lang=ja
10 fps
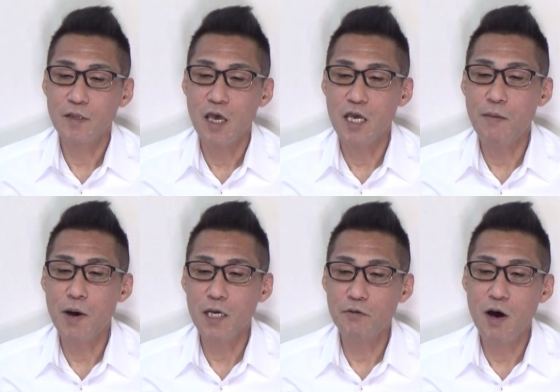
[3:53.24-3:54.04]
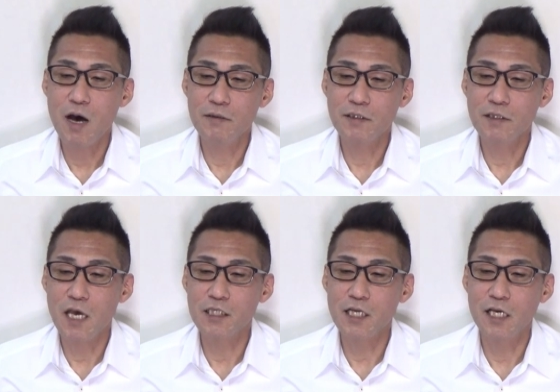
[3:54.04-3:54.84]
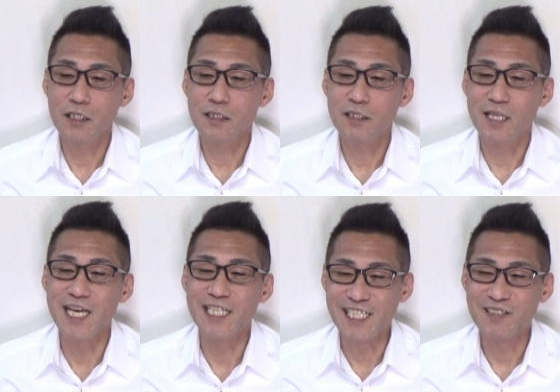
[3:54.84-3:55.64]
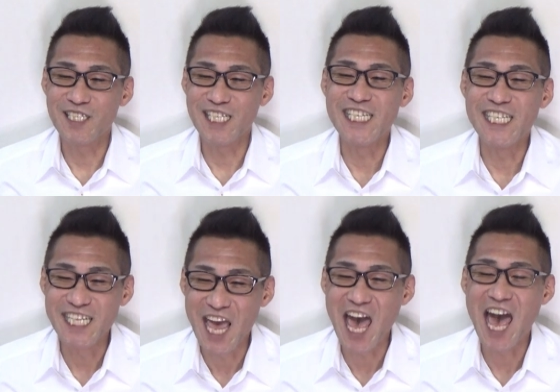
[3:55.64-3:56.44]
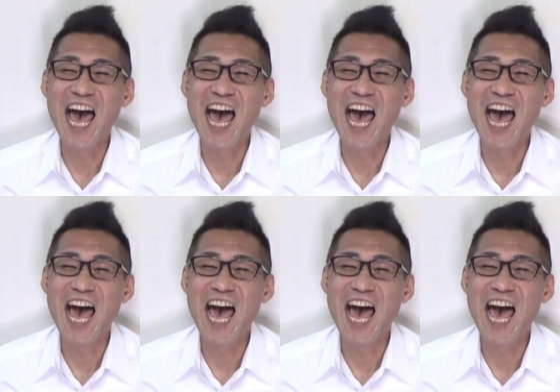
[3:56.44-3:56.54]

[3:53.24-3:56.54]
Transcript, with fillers: えー、山際経済大臣辞任へ